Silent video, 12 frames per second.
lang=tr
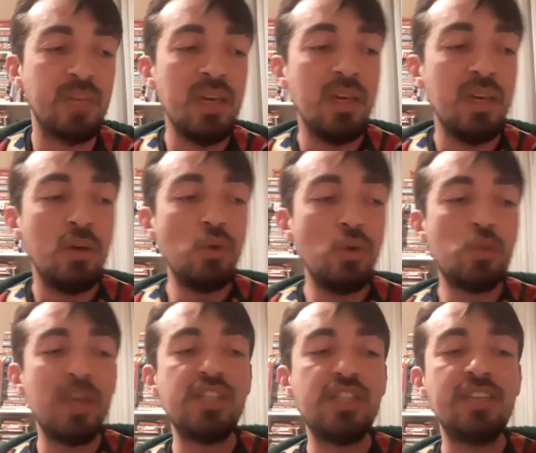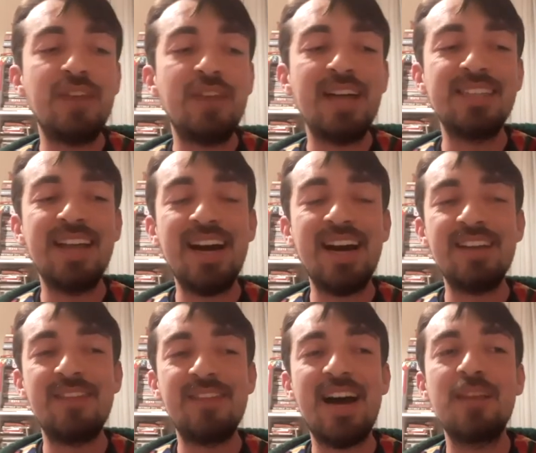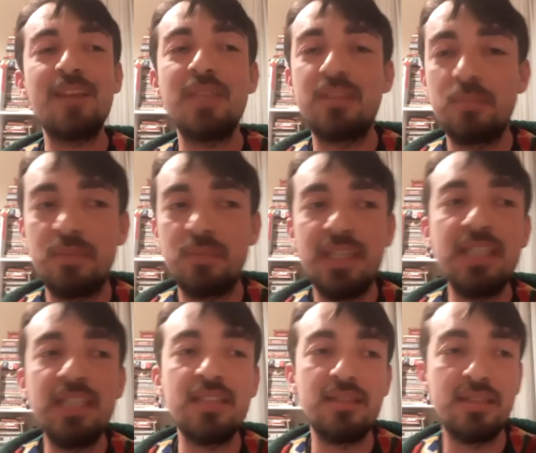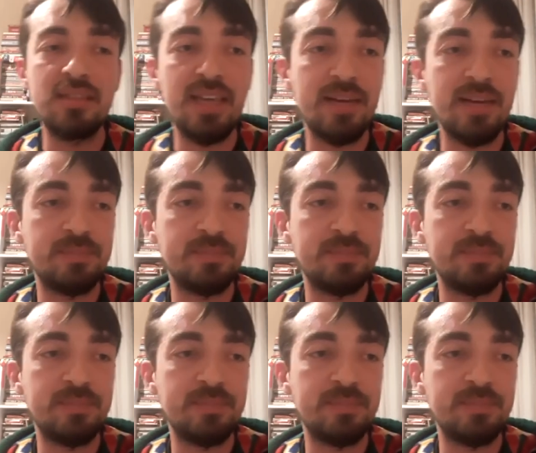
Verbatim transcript: Üç beşlik verdiler, vermedim, iridir diye.